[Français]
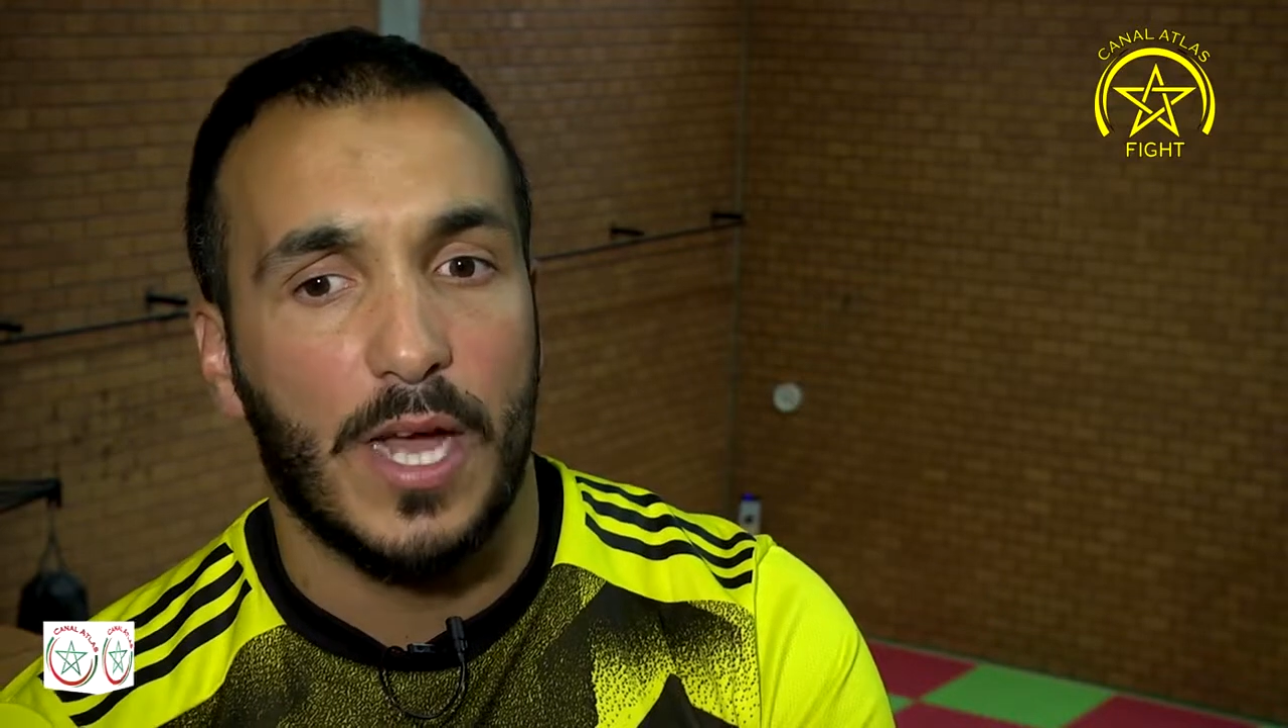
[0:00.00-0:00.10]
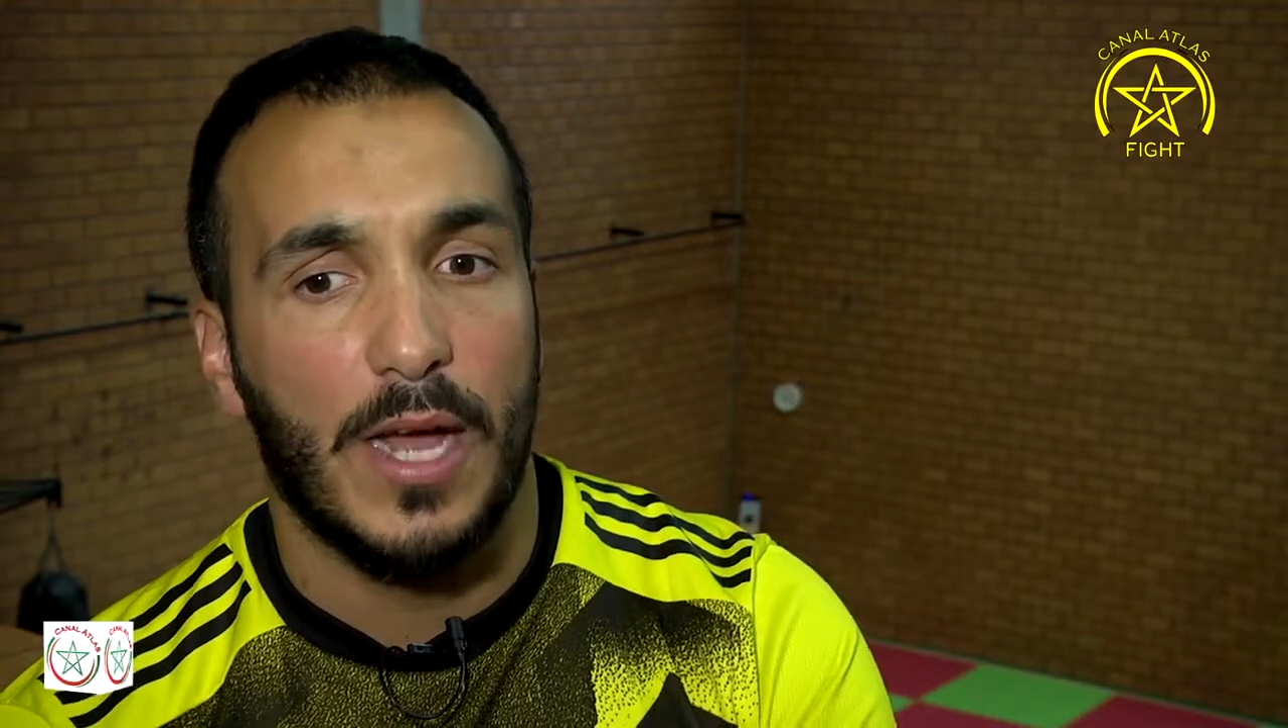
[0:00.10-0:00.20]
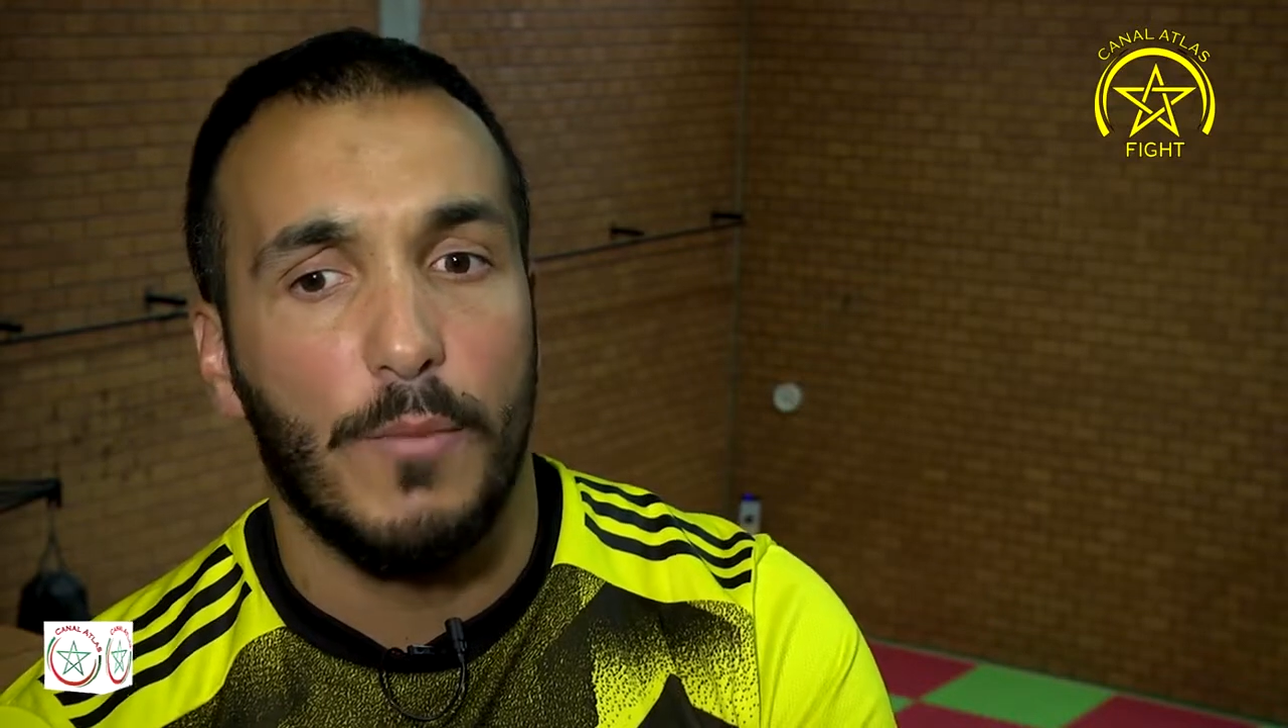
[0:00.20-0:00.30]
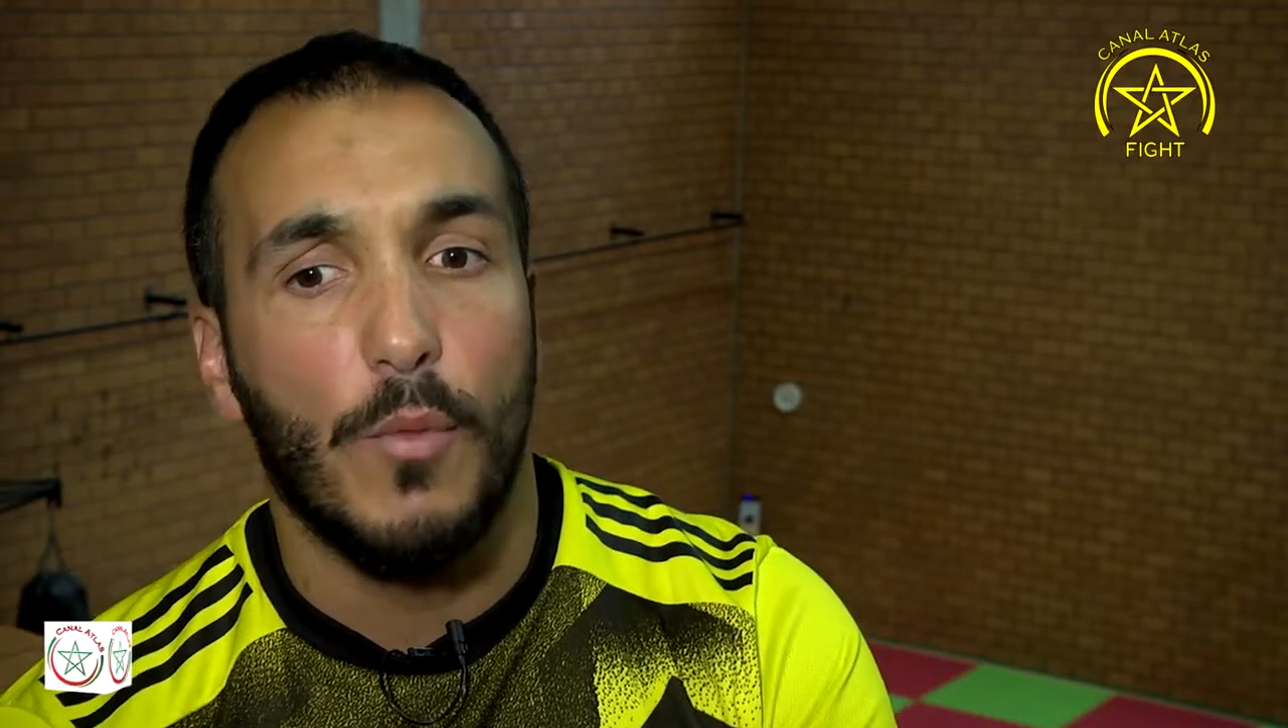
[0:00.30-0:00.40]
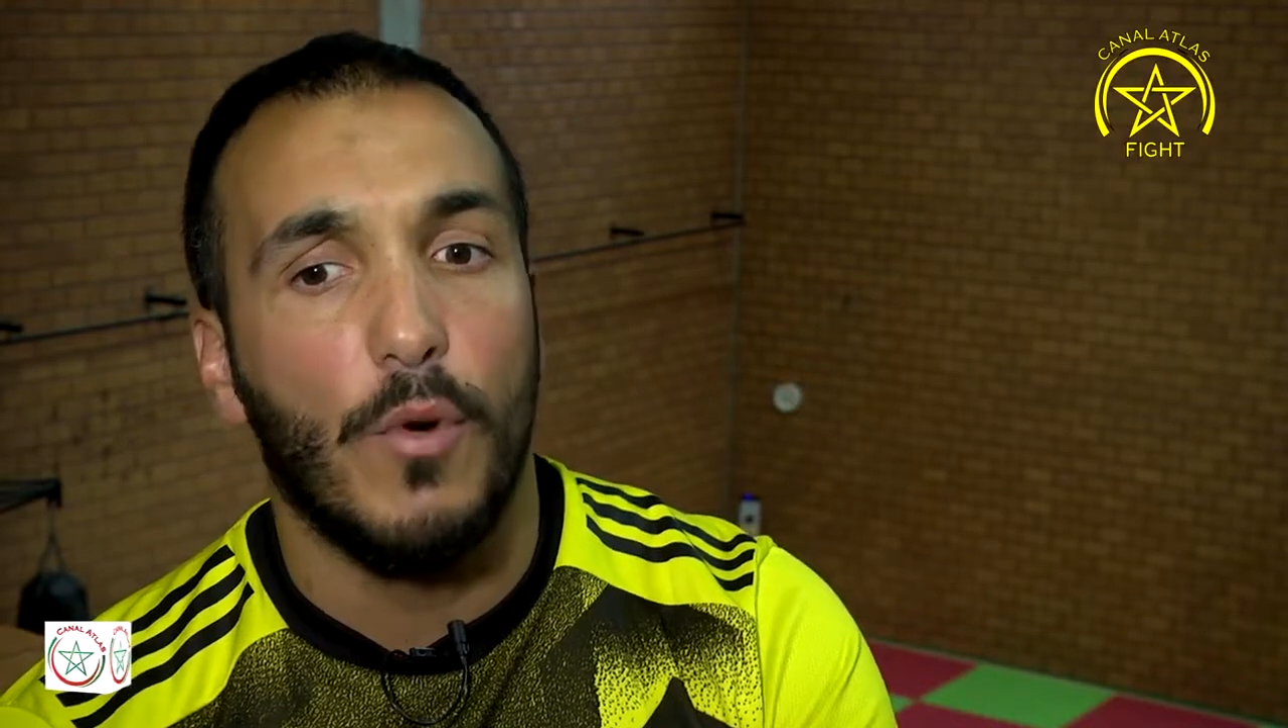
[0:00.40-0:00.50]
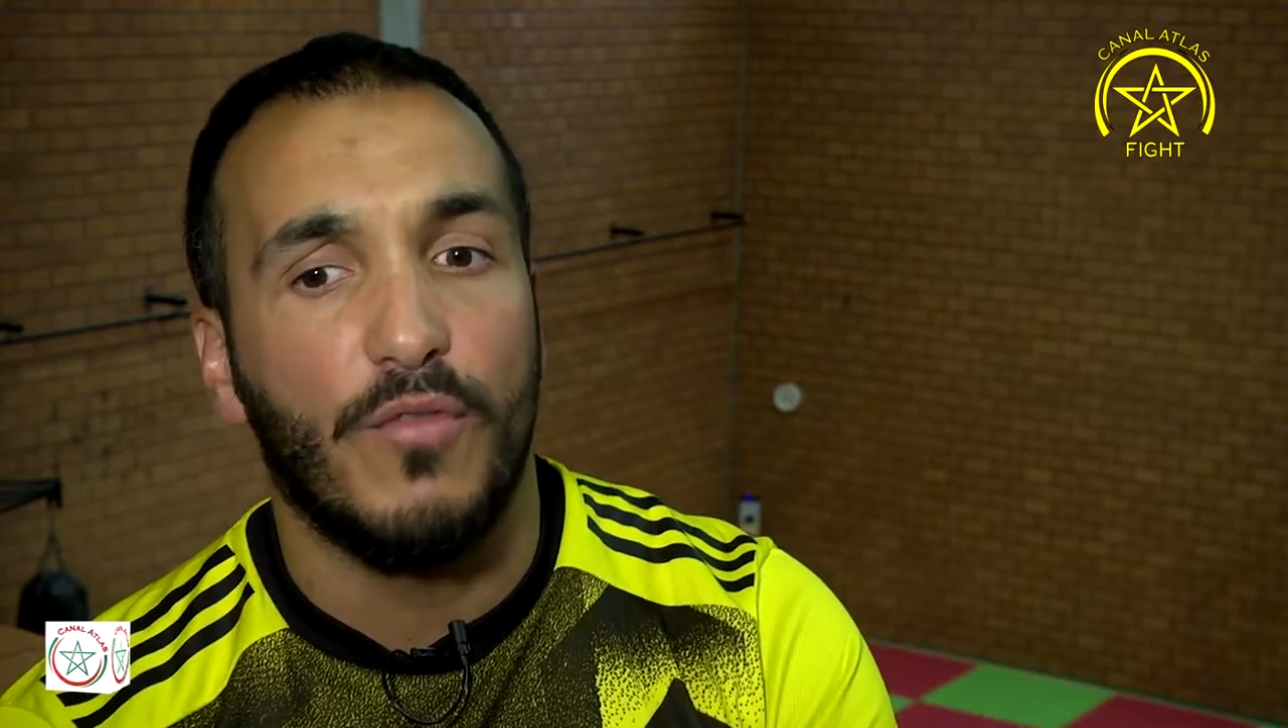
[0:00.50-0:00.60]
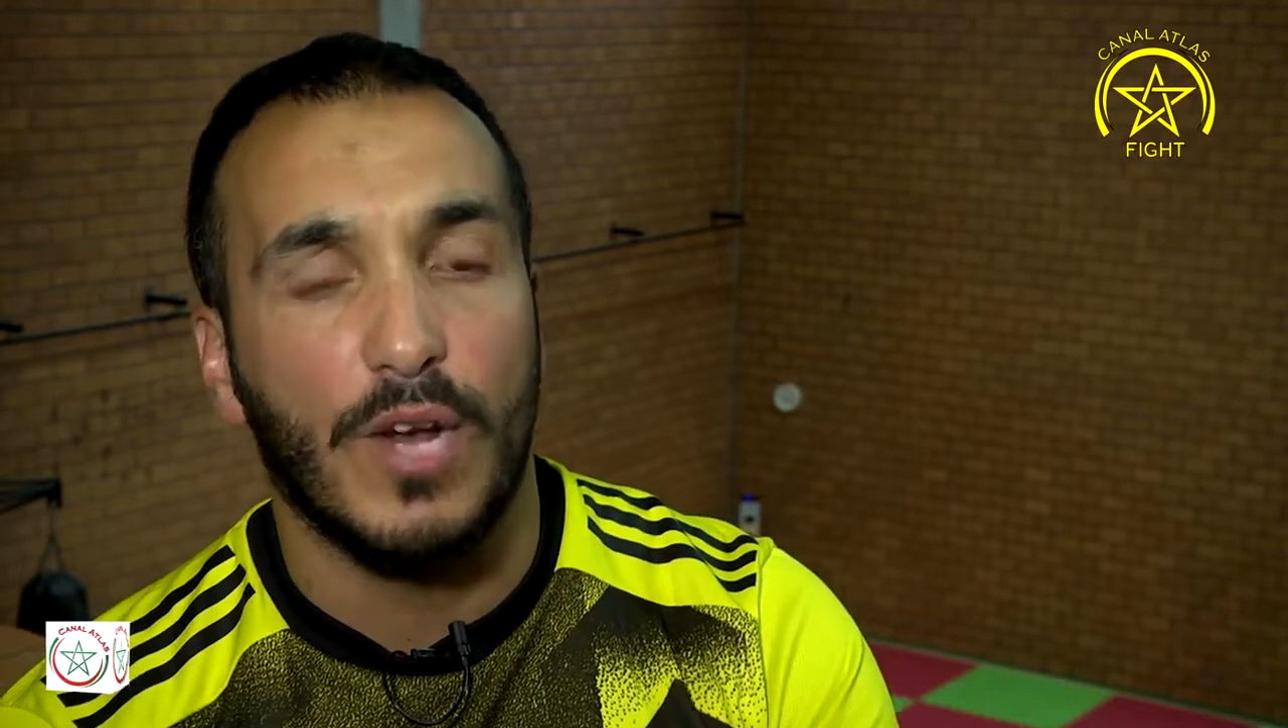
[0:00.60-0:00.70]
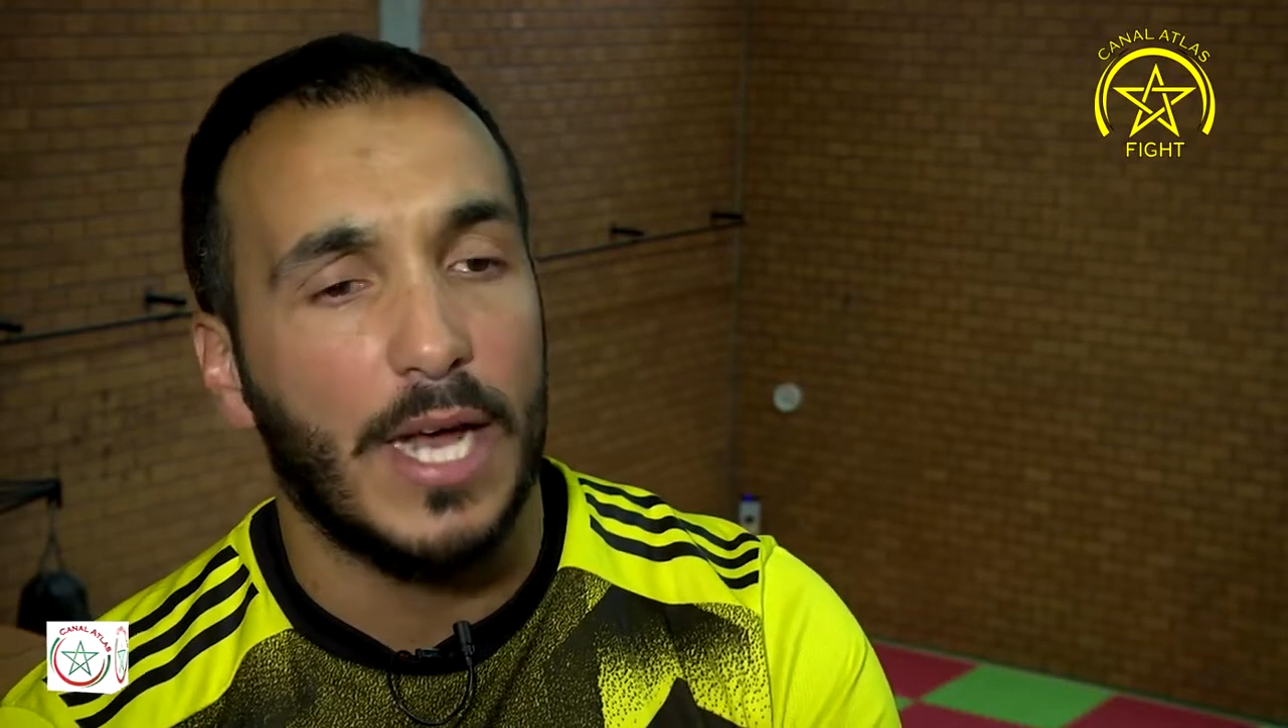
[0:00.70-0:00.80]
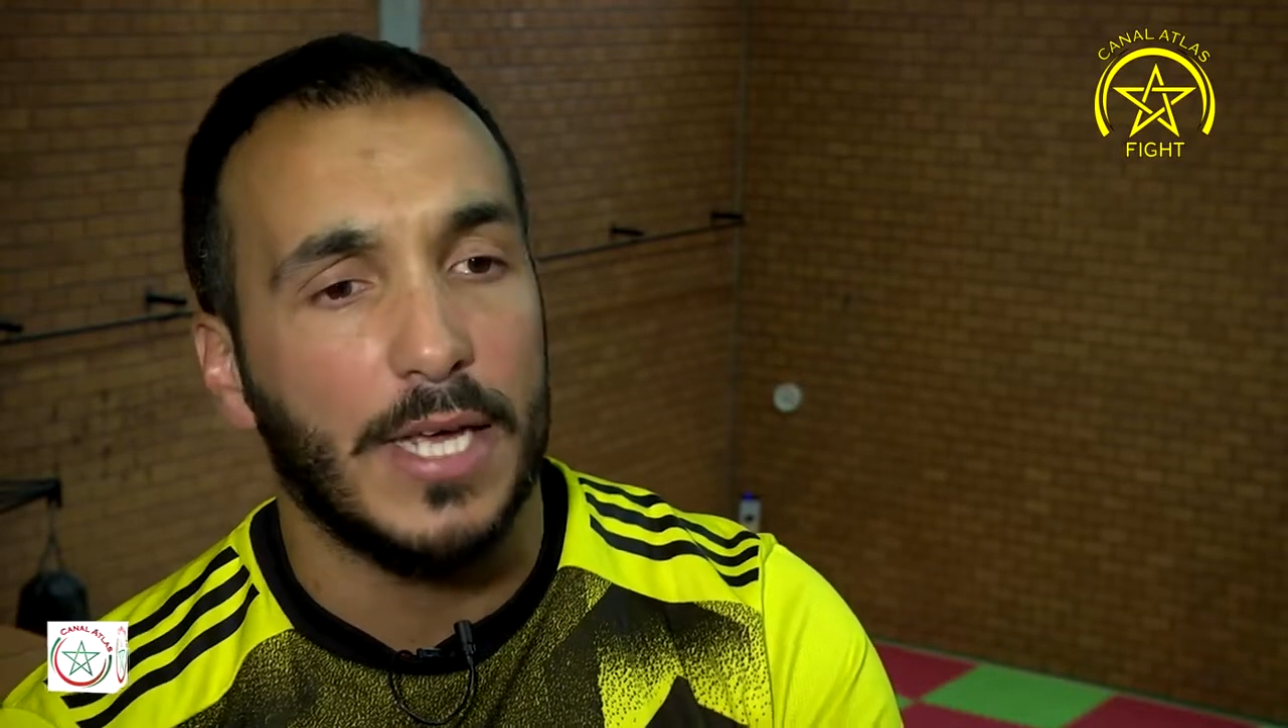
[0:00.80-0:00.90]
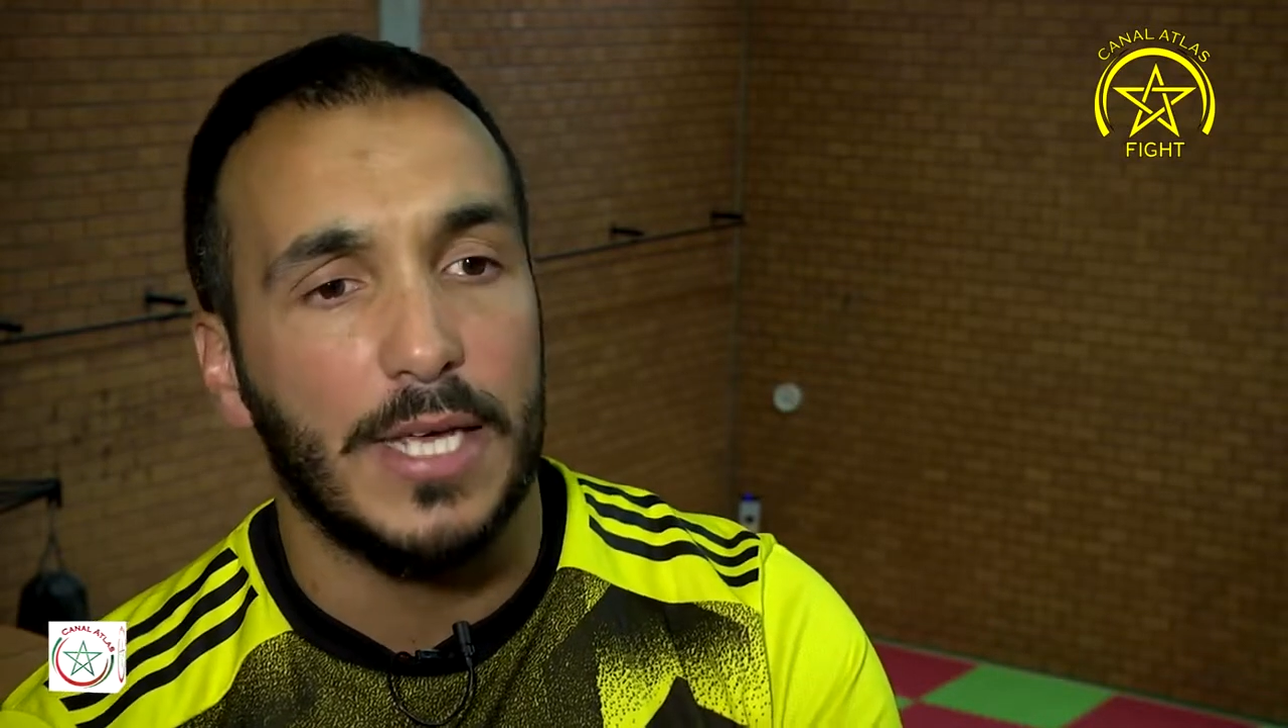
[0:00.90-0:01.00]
à un moment, voilà,